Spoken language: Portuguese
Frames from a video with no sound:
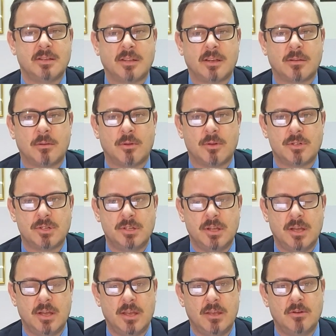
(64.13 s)

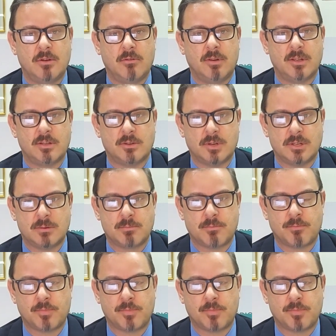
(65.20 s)
Tecnologia e Inovações.